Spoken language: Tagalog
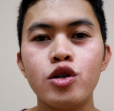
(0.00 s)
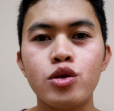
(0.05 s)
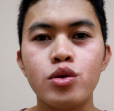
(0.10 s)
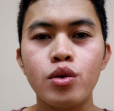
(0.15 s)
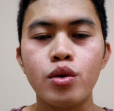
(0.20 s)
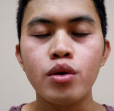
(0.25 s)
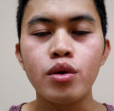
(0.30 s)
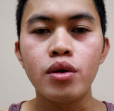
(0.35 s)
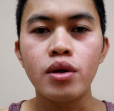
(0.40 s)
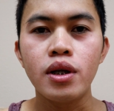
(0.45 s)

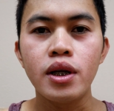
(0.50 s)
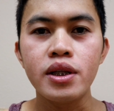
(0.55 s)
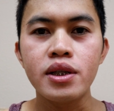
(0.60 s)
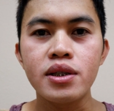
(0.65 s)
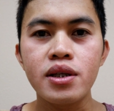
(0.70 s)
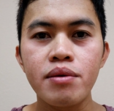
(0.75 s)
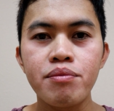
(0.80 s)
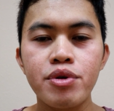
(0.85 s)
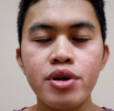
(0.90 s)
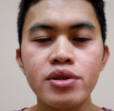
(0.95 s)
So, let's
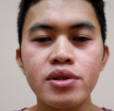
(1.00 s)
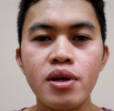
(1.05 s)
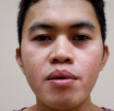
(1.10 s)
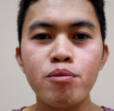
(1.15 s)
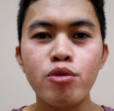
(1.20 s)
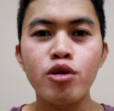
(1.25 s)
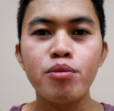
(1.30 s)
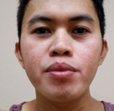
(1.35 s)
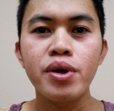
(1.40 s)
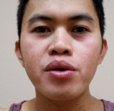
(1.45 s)
say for
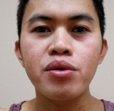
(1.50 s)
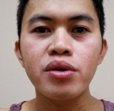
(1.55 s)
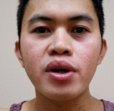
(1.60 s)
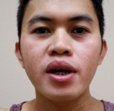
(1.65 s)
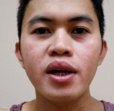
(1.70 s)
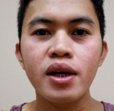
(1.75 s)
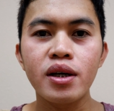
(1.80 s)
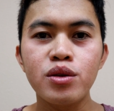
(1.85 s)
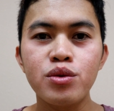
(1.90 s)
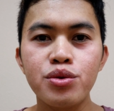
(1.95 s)
example, meron
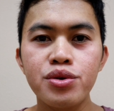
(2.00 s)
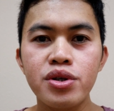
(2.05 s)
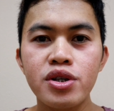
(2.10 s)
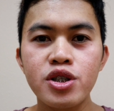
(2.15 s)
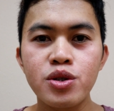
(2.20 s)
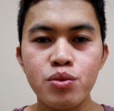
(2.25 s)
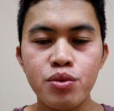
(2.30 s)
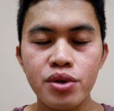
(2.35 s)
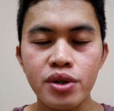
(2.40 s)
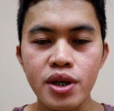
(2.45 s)
ka ng 2
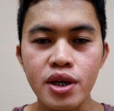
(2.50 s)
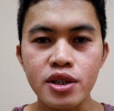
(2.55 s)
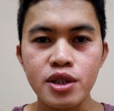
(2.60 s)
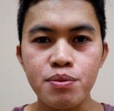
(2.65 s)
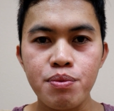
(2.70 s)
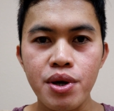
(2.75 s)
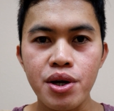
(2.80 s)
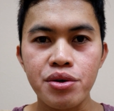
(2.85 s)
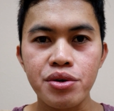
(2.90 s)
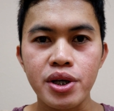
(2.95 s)
years work
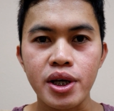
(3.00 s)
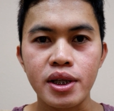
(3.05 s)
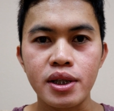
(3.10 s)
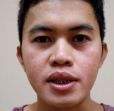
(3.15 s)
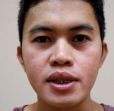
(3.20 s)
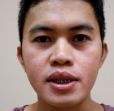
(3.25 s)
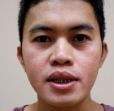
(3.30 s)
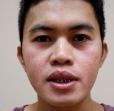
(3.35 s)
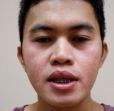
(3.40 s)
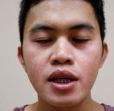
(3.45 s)

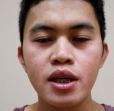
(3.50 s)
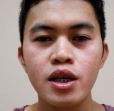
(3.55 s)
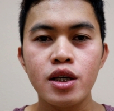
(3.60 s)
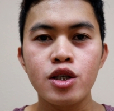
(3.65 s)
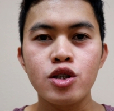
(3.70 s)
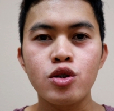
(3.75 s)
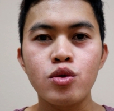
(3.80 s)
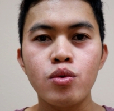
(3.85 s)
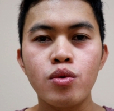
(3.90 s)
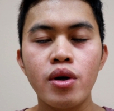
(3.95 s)
experience.
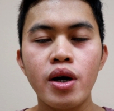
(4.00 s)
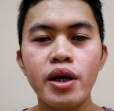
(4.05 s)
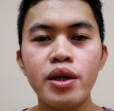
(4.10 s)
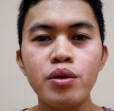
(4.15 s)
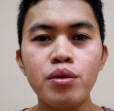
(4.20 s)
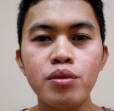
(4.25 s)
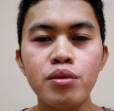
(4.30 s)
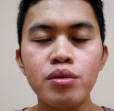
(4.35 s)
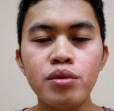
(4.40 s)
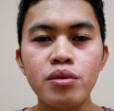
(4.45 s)
So,
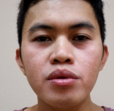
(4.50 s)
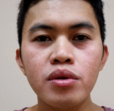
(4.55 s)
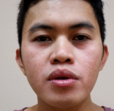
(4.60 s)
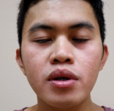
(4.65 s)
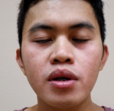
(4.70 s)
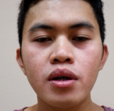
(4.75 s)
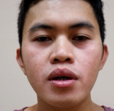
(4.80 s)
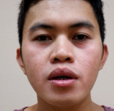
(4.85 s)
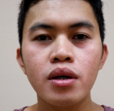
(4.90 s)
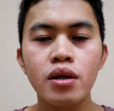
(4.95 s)
anong
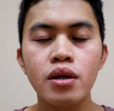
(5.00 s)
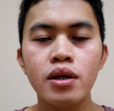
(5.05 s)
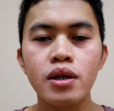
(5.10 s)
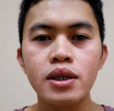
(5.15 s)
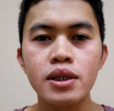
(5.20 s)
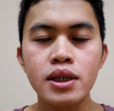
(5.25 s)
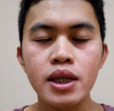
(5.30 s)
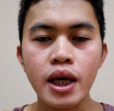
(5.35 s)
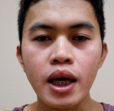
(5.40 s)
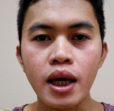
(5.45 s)

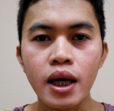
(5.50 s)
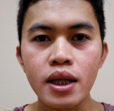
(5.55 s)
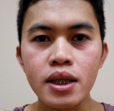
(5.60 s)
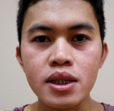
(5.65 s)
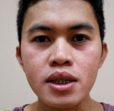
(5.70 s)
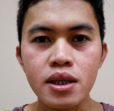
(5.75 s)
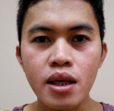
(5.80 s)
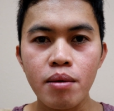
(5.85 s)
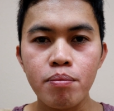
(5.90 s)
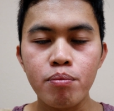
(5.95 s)

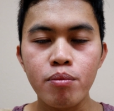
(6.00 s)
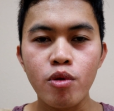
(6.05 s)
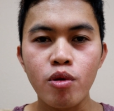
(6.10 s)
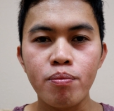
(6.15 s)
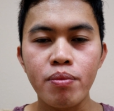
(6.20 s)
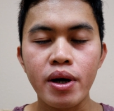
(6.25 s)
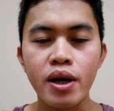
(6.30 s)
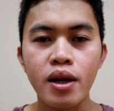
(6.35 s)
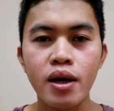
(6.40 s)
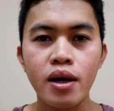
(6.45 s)
second step
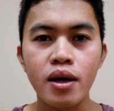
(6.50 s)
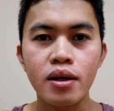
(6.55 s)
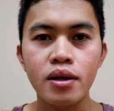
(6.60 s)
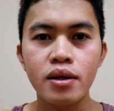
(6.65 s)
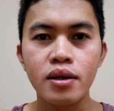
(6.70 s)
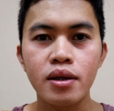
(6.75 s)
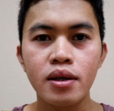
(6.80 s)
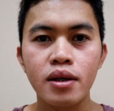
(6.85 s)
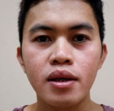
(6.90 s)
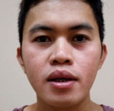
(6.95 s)
mo para
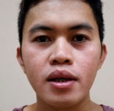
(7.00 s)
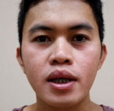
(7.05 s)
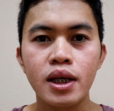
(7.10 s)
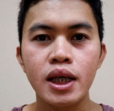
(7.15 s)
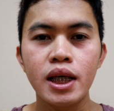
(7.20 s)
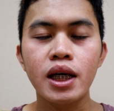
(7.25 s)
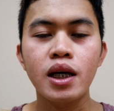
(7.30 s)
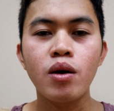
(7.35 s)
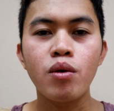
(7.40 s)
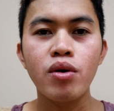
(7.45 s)

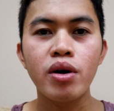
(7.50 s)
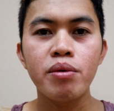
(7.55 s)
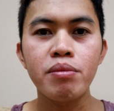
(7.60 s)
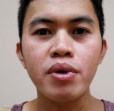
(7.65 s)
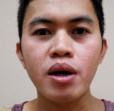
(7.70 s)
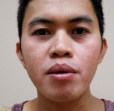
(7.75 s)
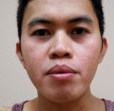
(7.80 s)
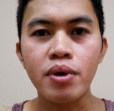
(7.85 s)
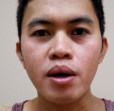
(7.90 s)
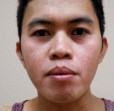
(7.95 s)
ikaw ay
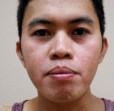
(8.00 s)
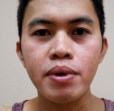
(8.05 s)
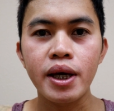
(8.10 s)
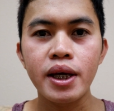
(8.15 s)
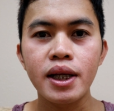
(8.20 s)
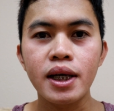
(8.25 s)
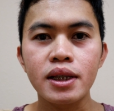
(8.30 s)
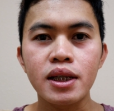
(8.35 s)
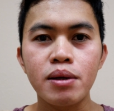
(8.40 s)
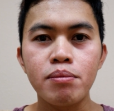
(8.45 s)

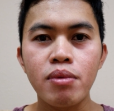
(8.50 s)
makapag-apply ng